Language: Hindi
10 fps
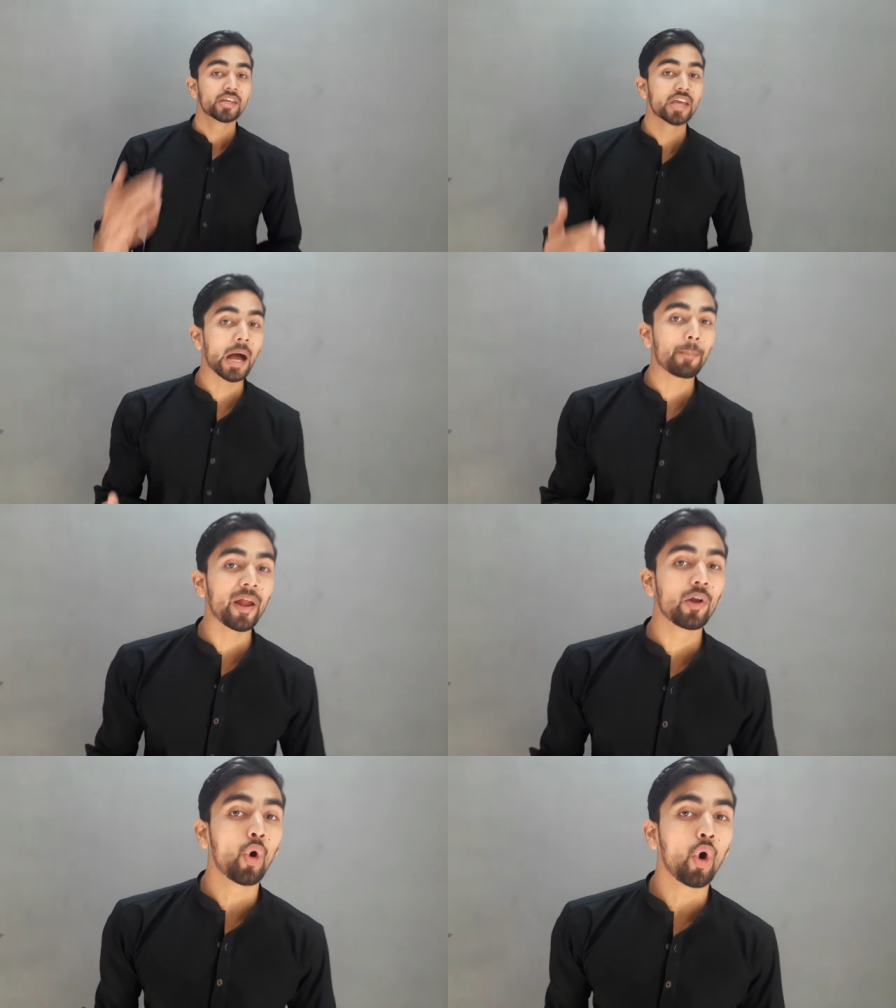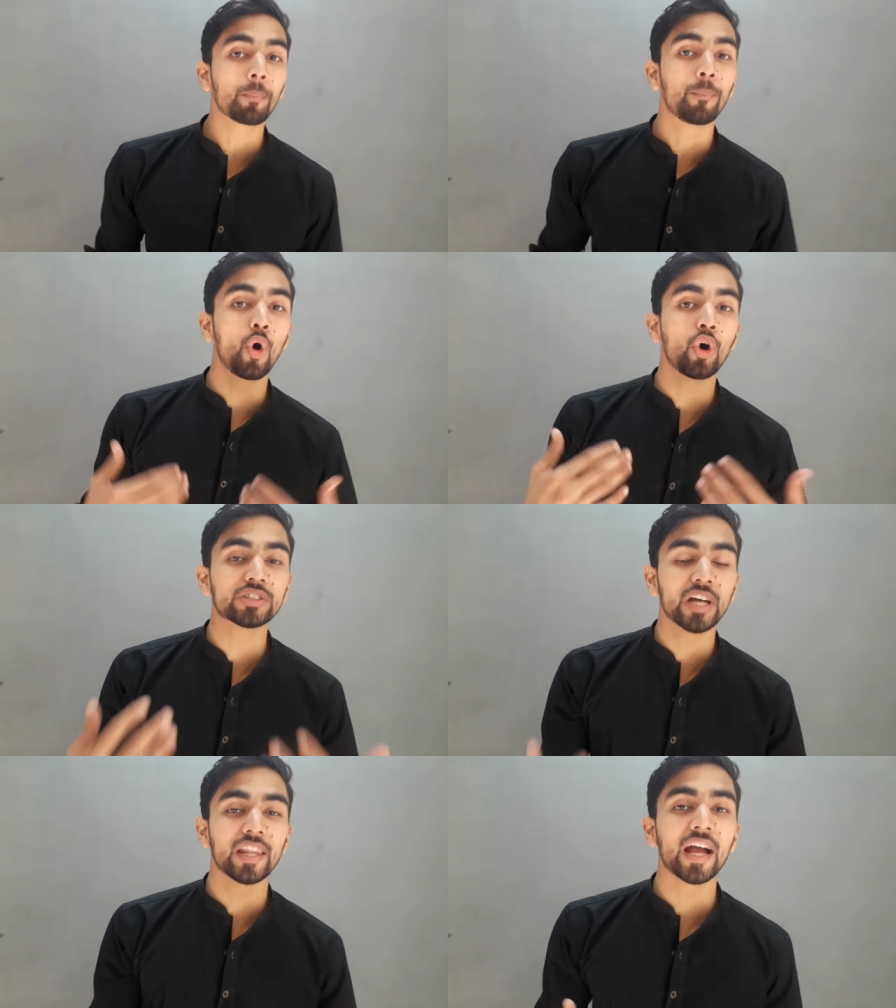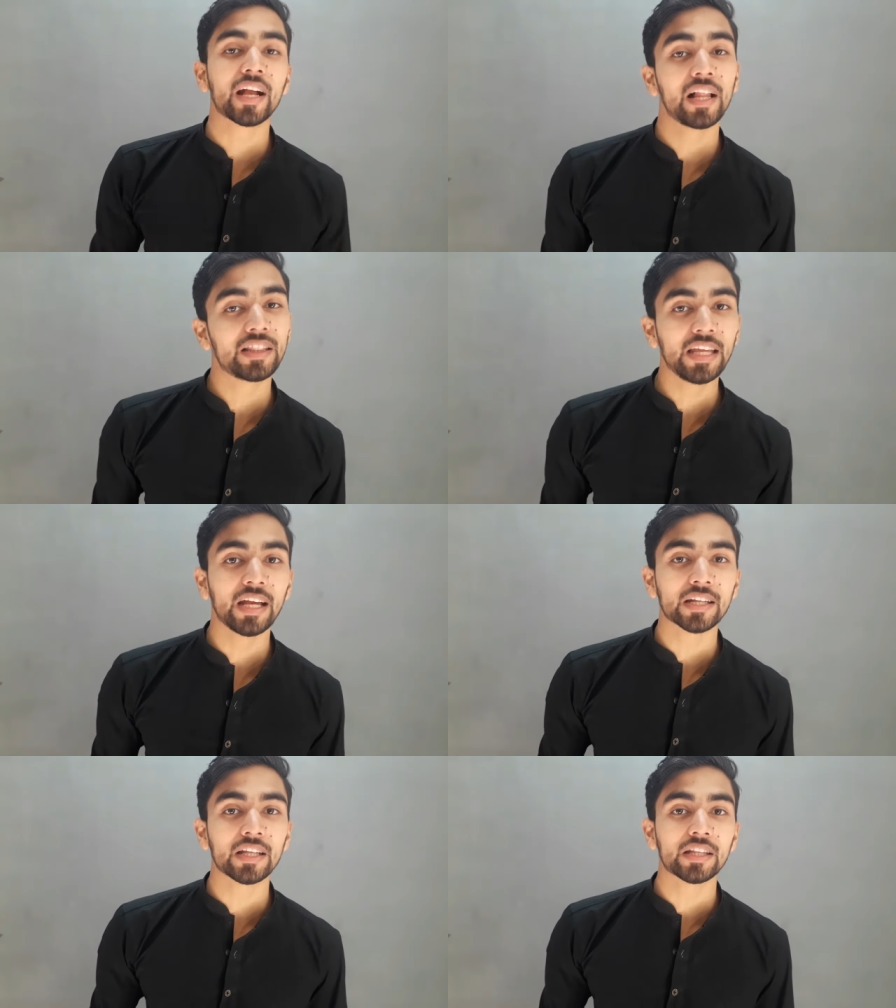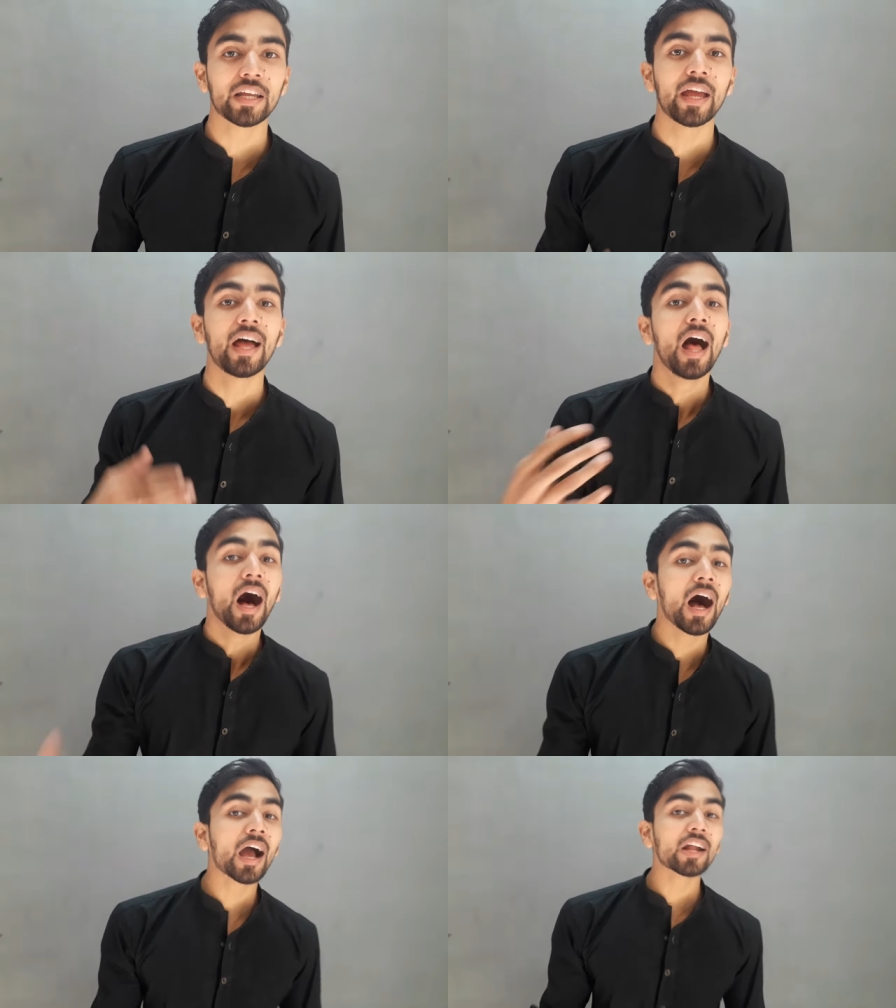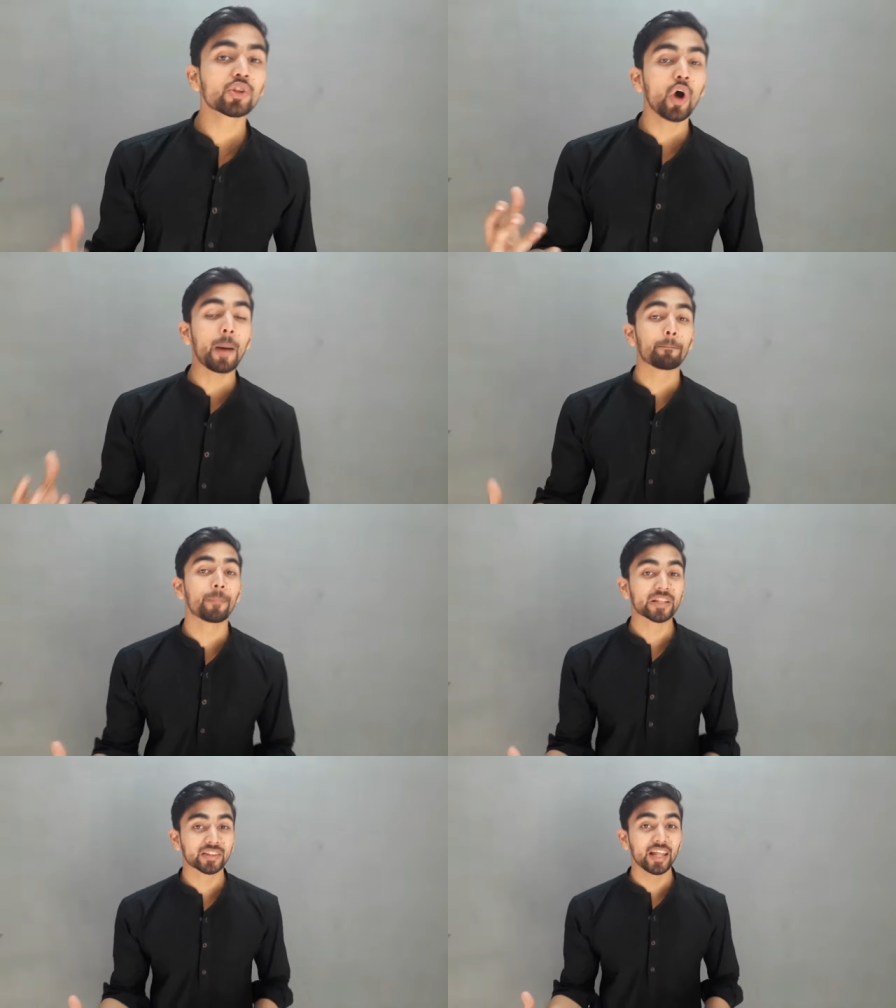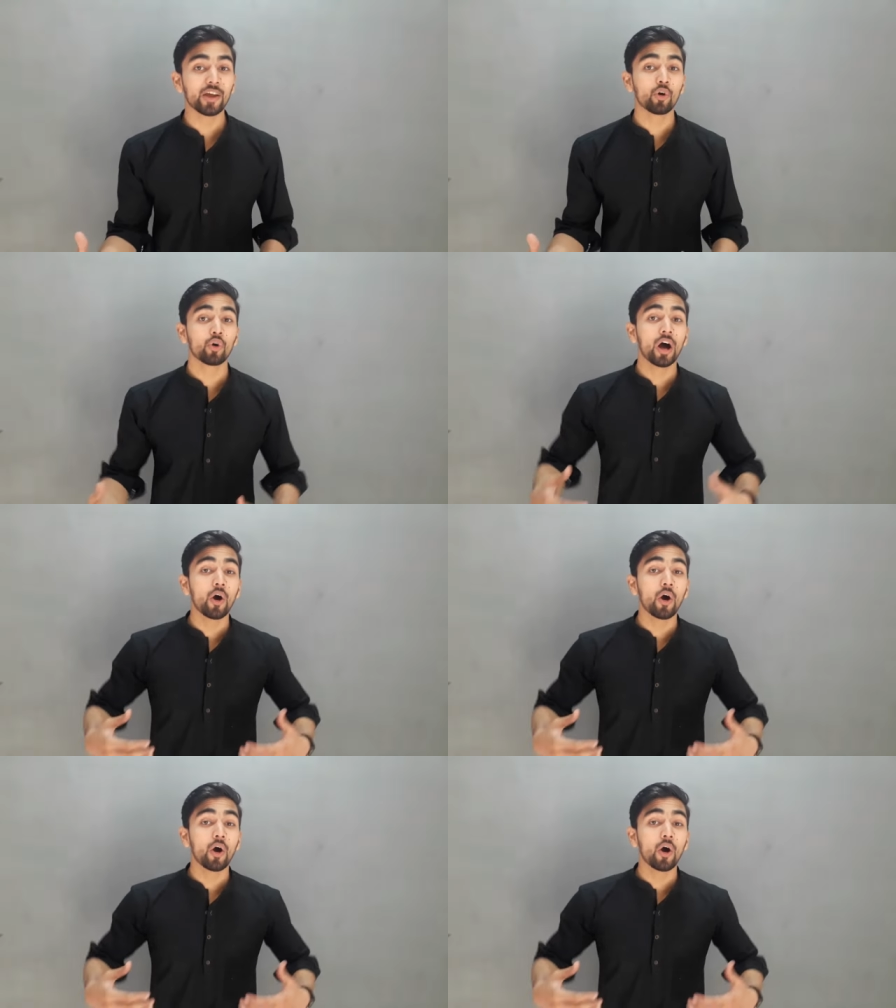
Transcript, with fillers: यहाँ पे लोग बहुत ज़्यादा गलती कर देते हैं अगर तो आप पतले हो